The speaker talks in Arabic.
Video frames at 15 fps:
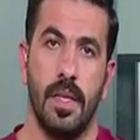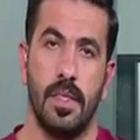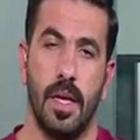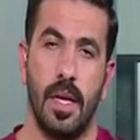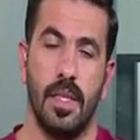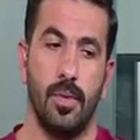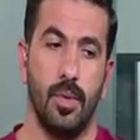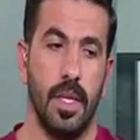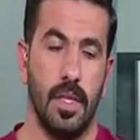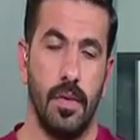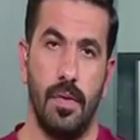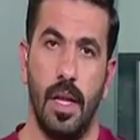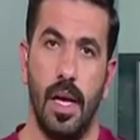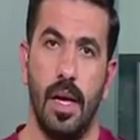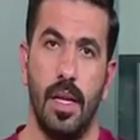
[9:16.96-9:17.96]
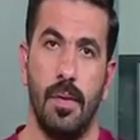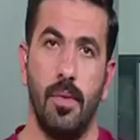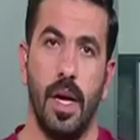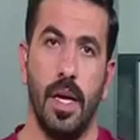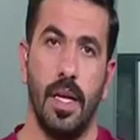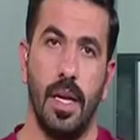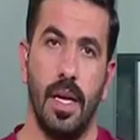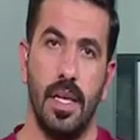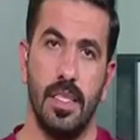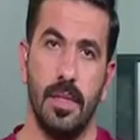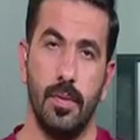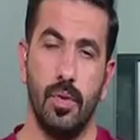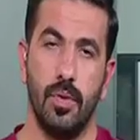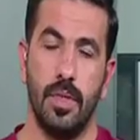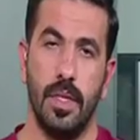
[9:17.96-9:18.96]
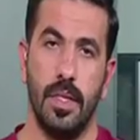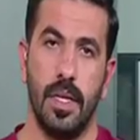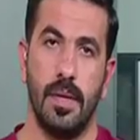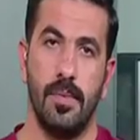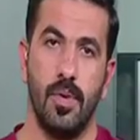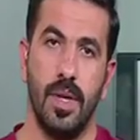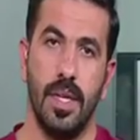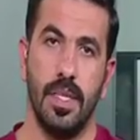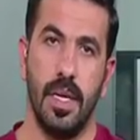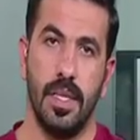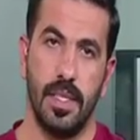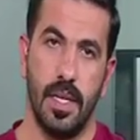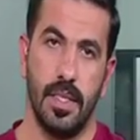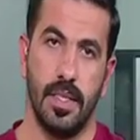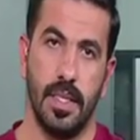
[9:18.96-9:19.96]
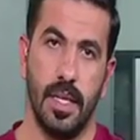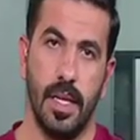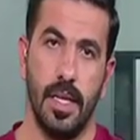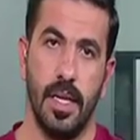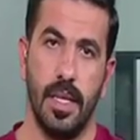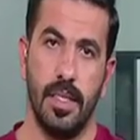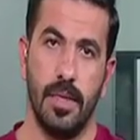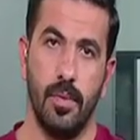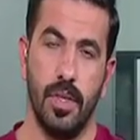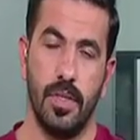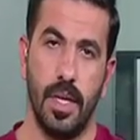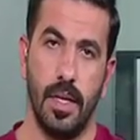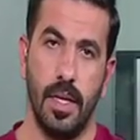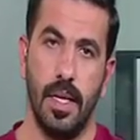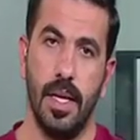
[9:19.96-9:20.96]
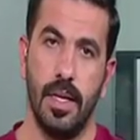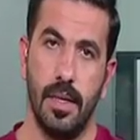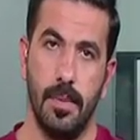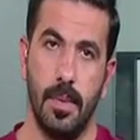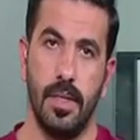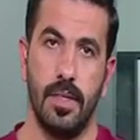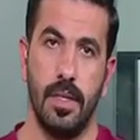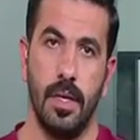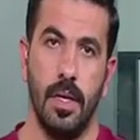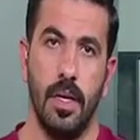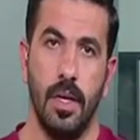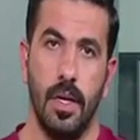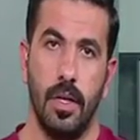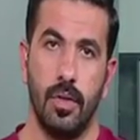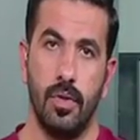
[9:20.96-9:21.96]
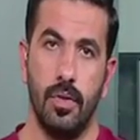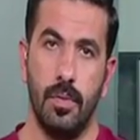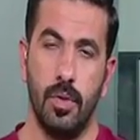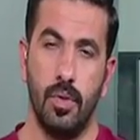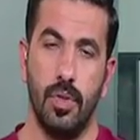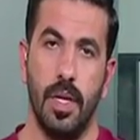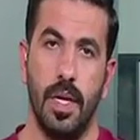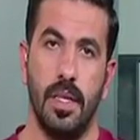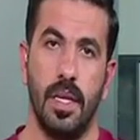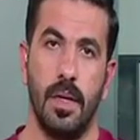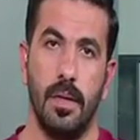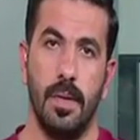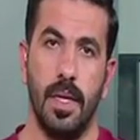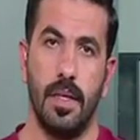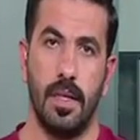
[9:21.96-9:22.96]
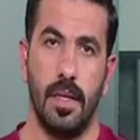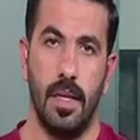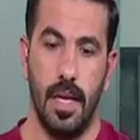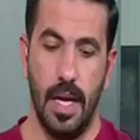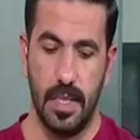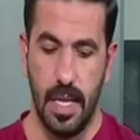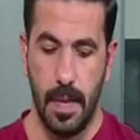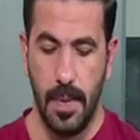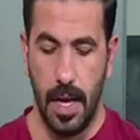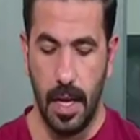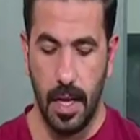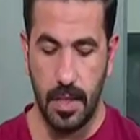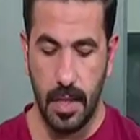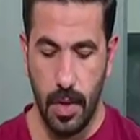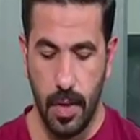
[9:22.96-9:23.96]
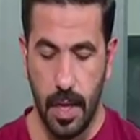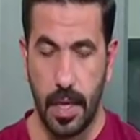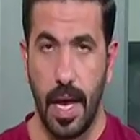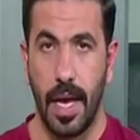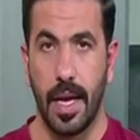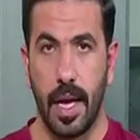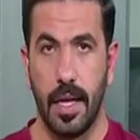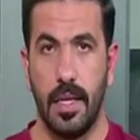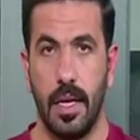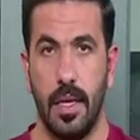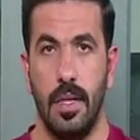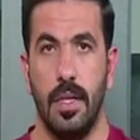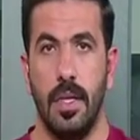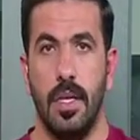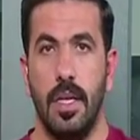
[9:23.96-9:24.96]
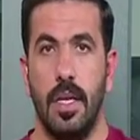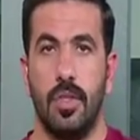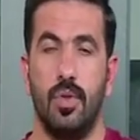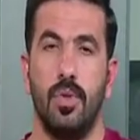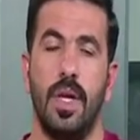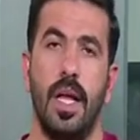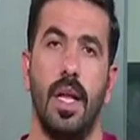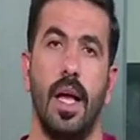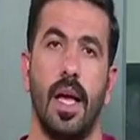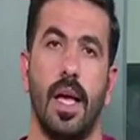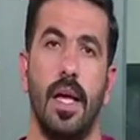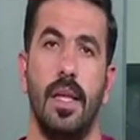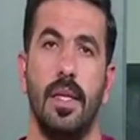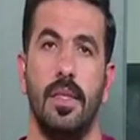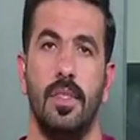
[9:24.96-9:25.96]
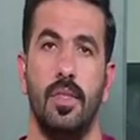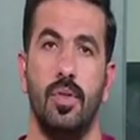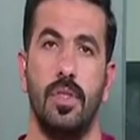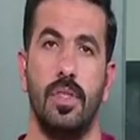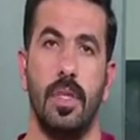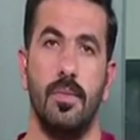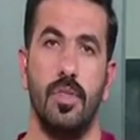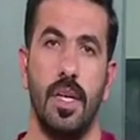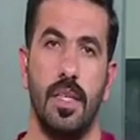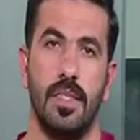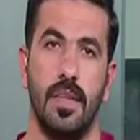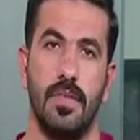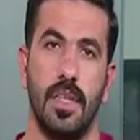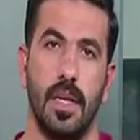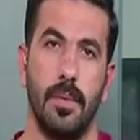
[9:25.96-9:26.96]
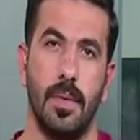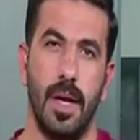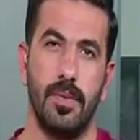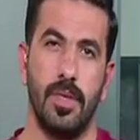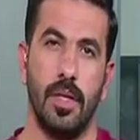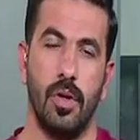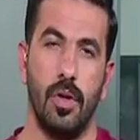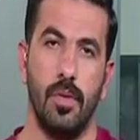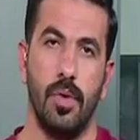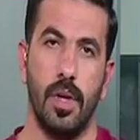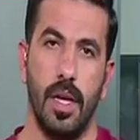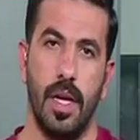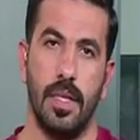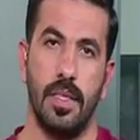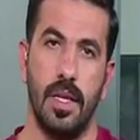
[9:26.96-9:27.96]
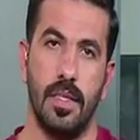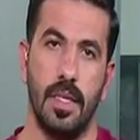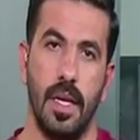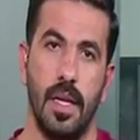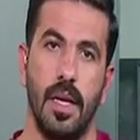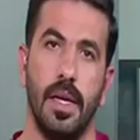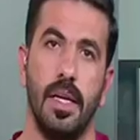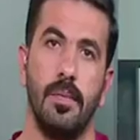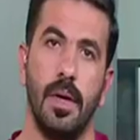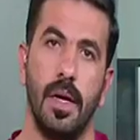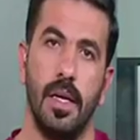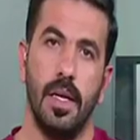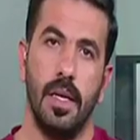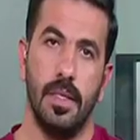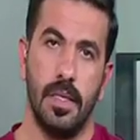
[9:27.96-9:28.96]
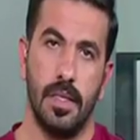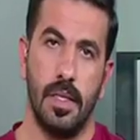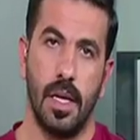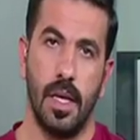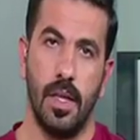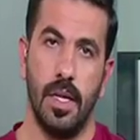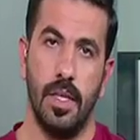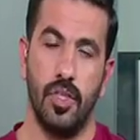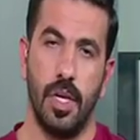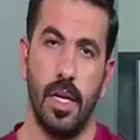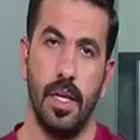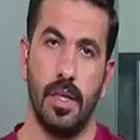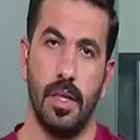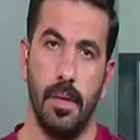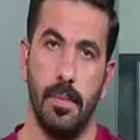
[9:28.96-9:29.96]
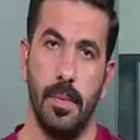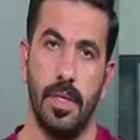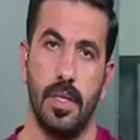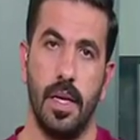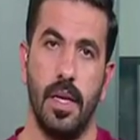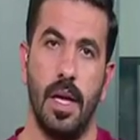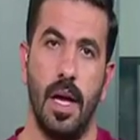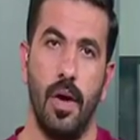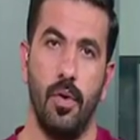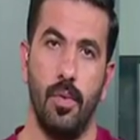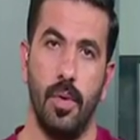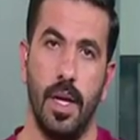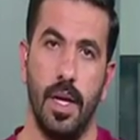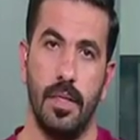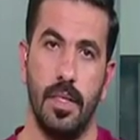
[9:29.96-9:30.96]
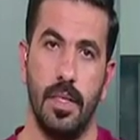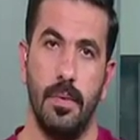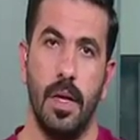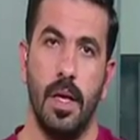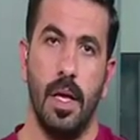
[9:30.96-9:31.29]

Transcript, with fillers: صارت ويا طفل حاله معينه لازم تكون عندك مواد اساسيه اللي هي يسموها صيدليه المنزل تكون موجوده عندك البيت لا سمح الله صار وياك اي قدر تكون على الاقل انه انت مجهز نفسك بابسط الامور الاساسيه لحين ما تتخذ الاجراء الطبي الصحيح او المناسب